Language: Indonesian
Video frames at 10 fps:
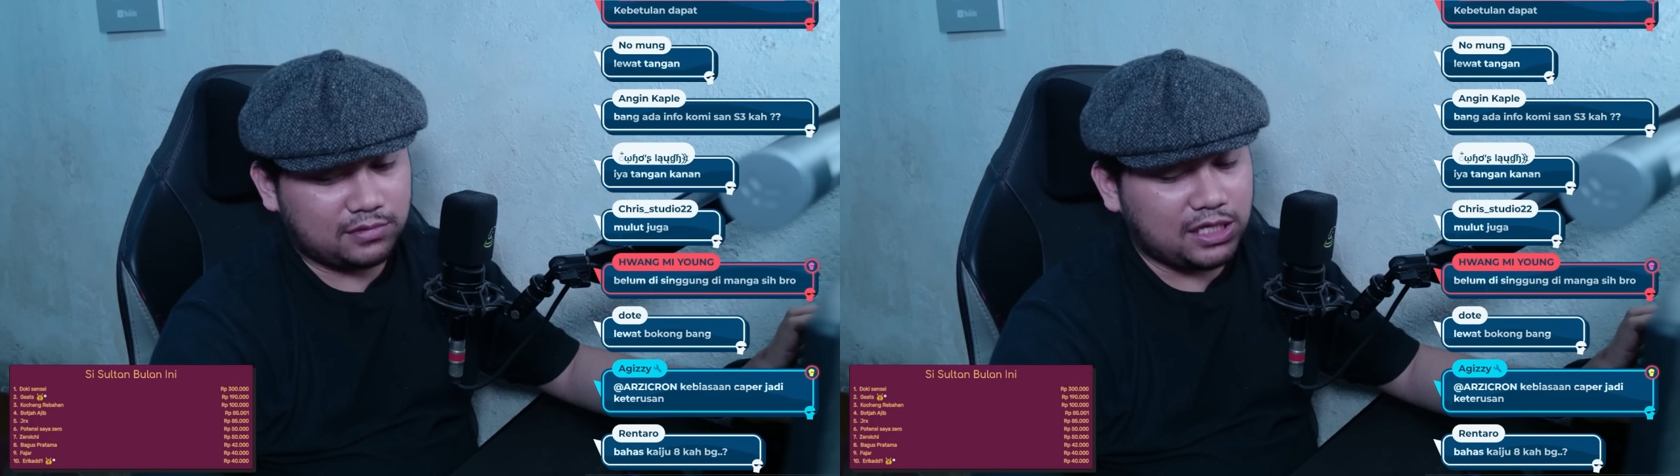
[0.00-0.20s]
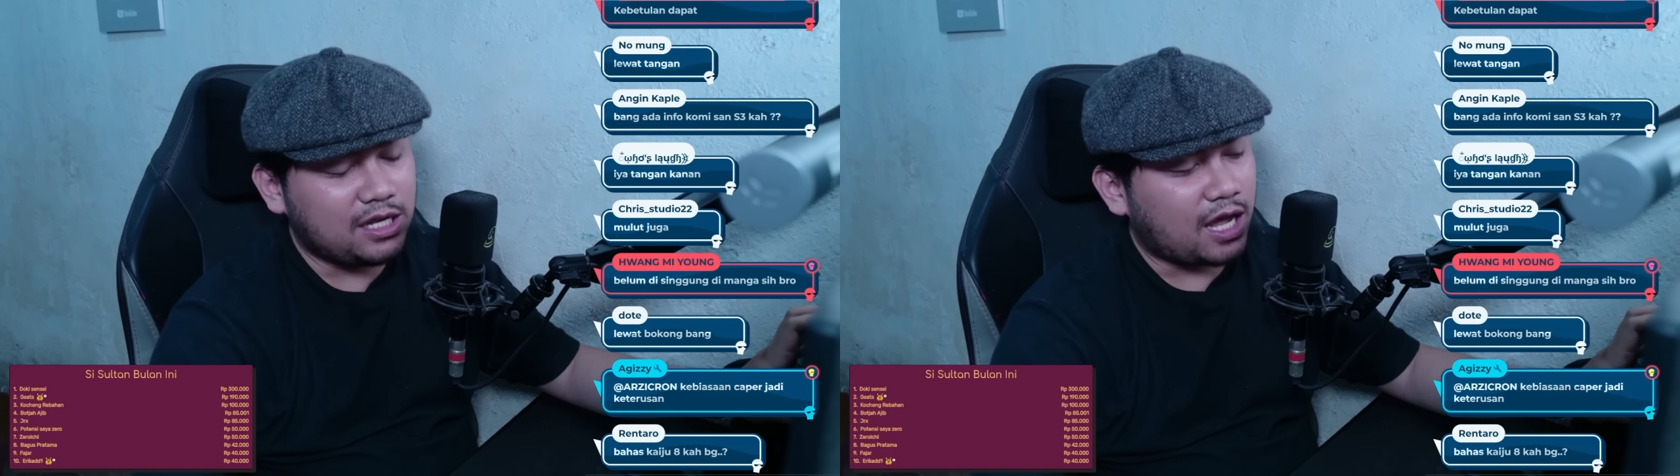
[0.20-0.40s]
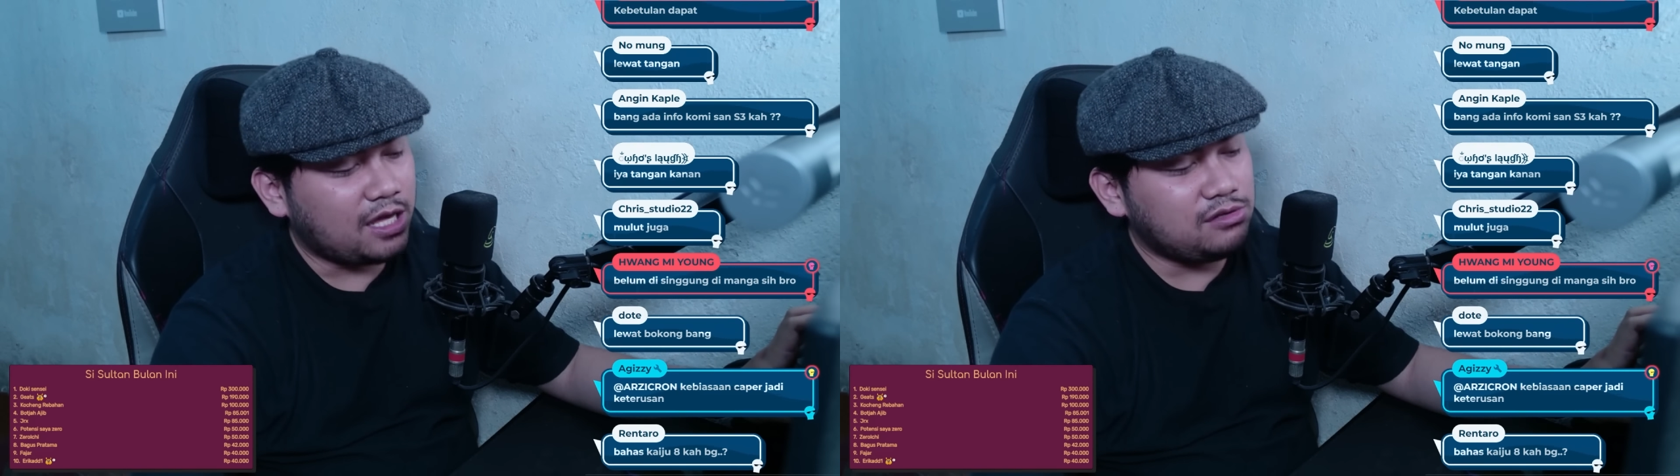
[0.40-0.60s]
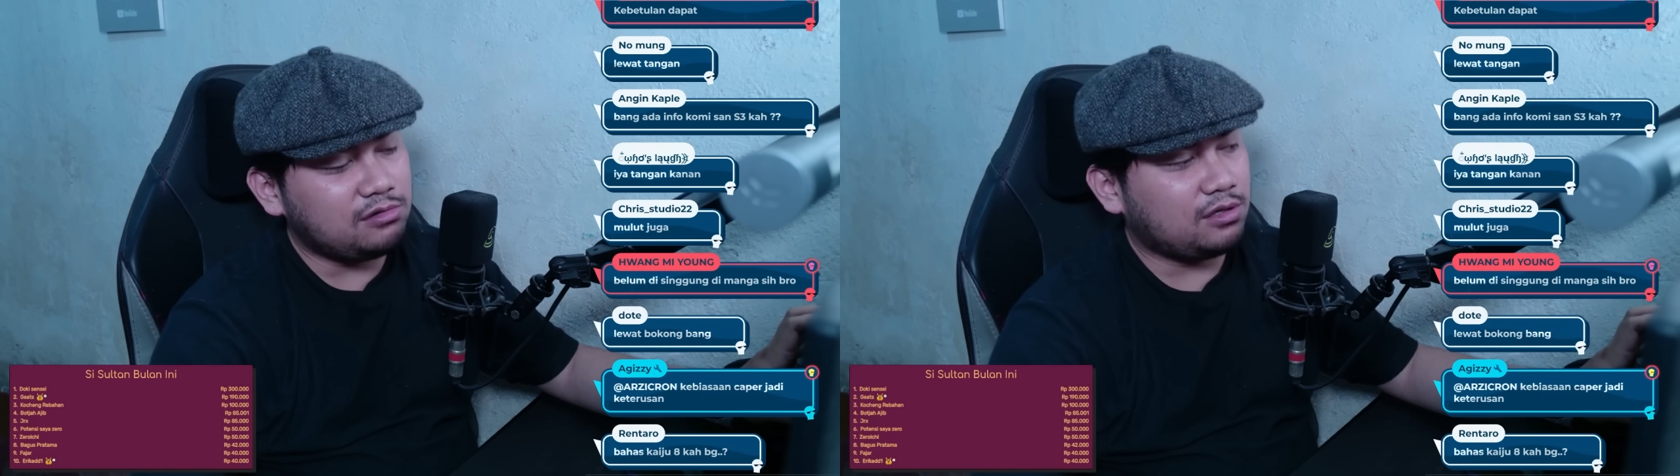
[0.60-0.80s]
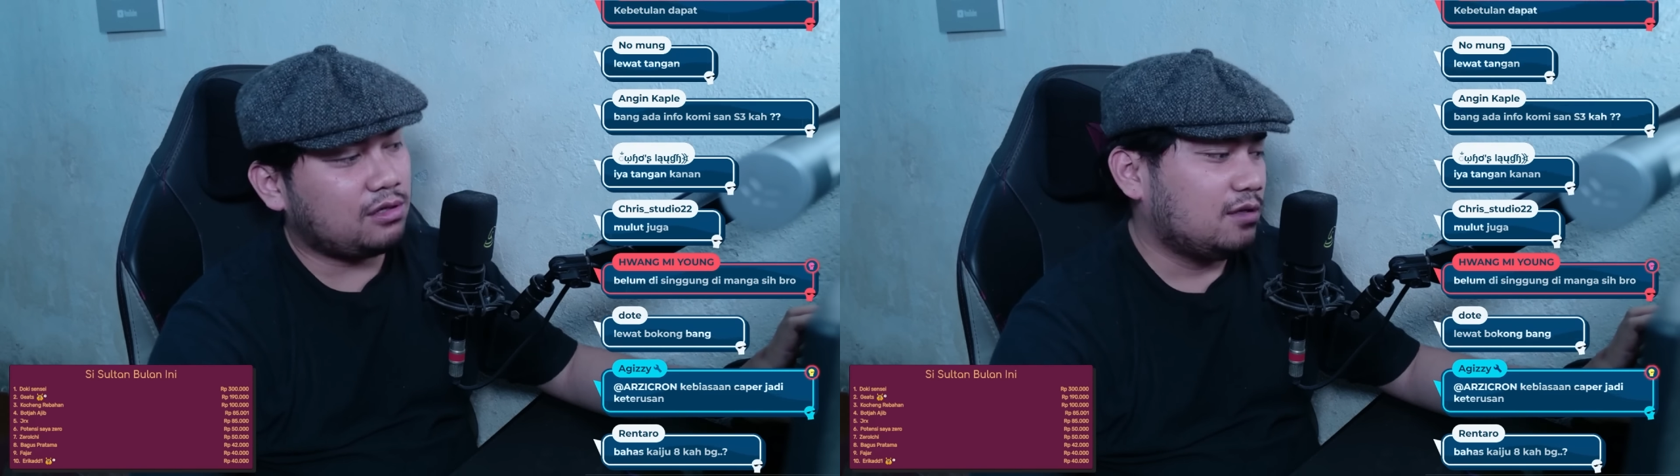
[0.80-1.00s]
Ini kaiju
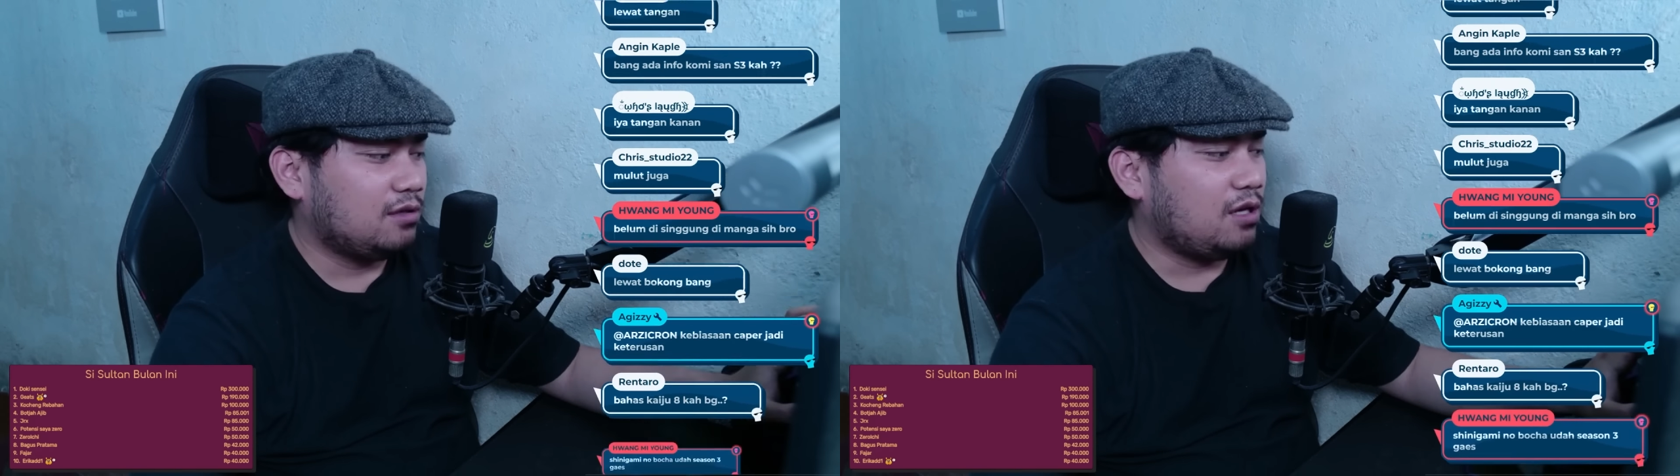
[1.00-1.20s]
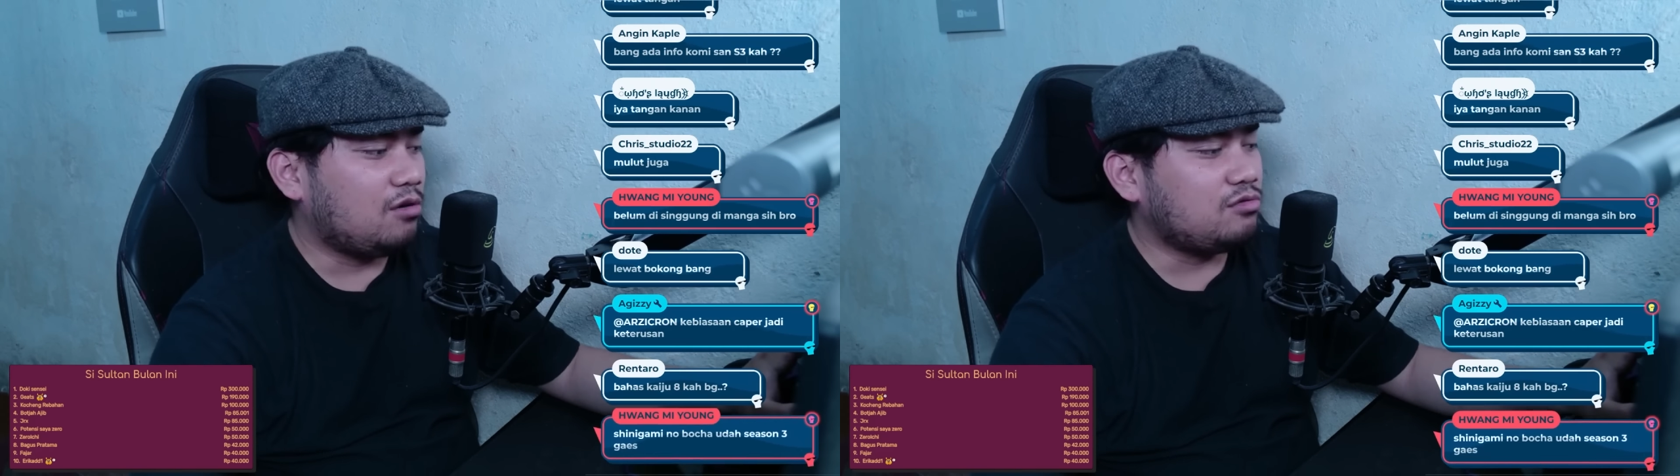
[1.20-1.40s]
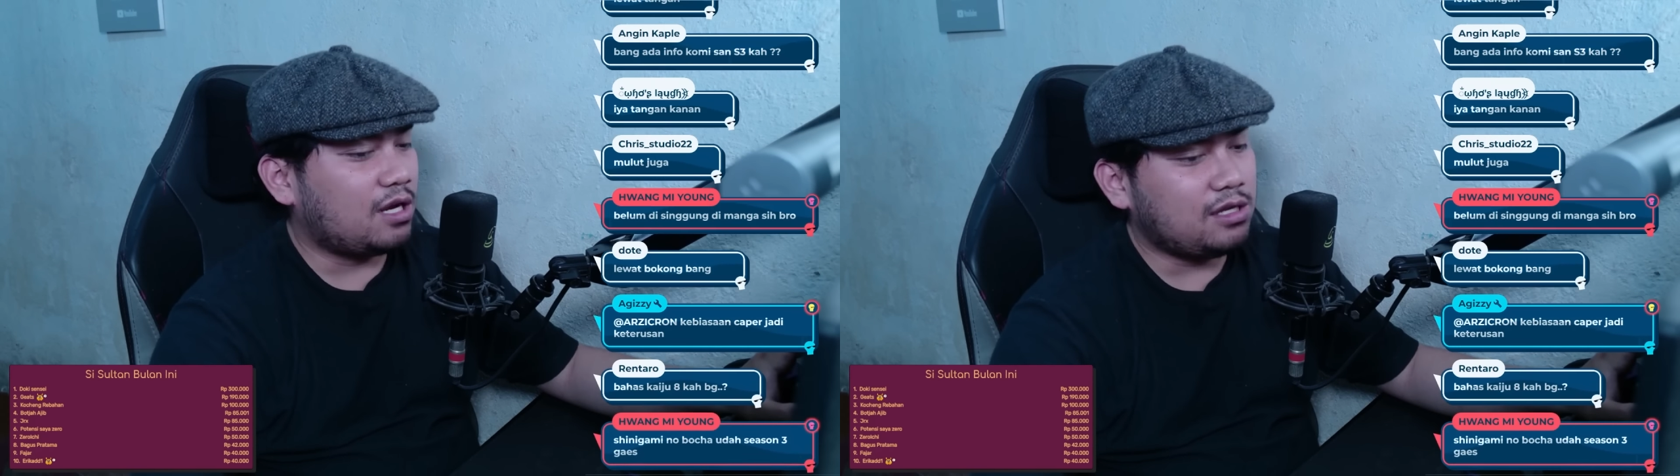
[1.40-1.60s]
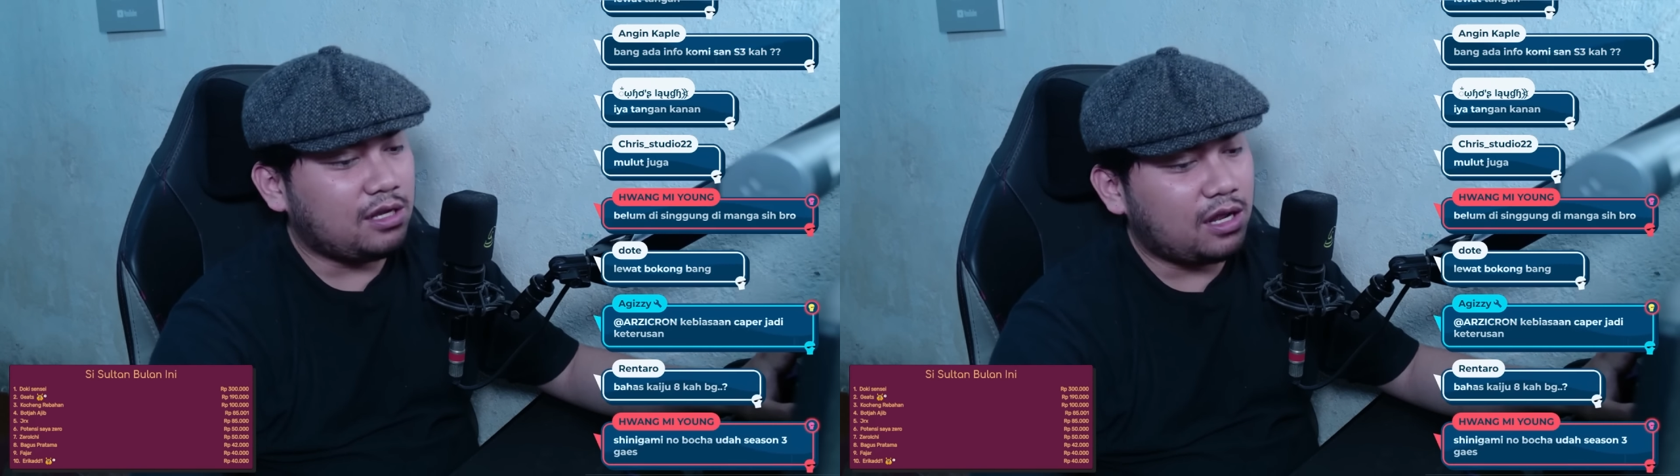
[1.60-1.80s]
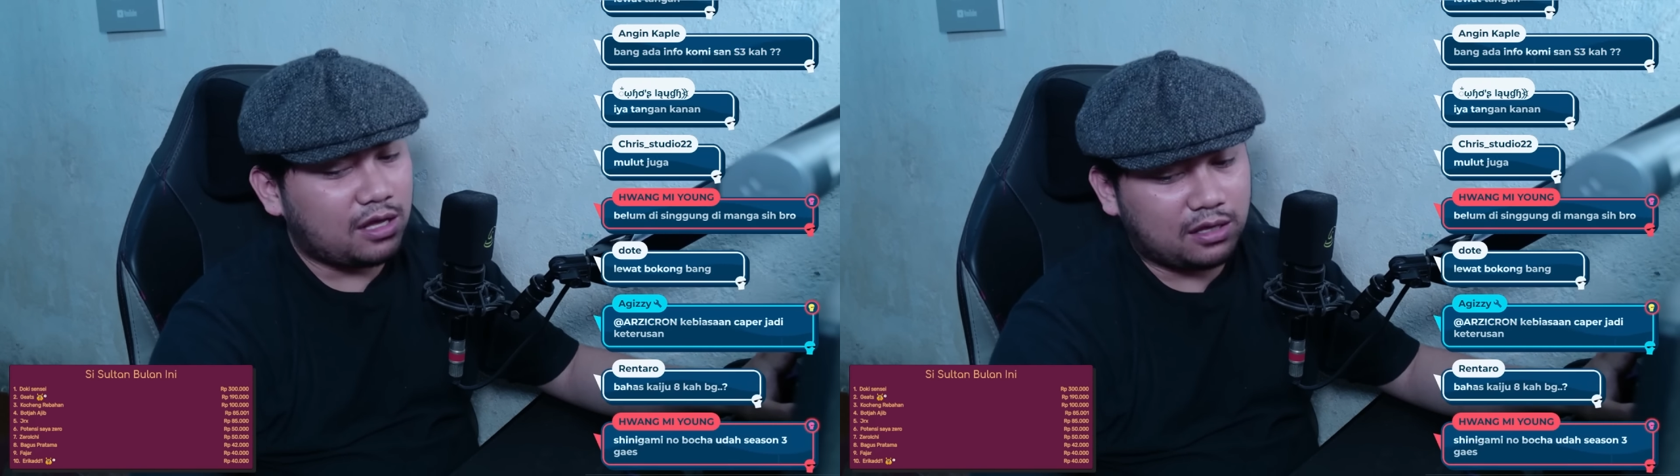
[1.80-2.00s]
nih. Tidak usah lagi lah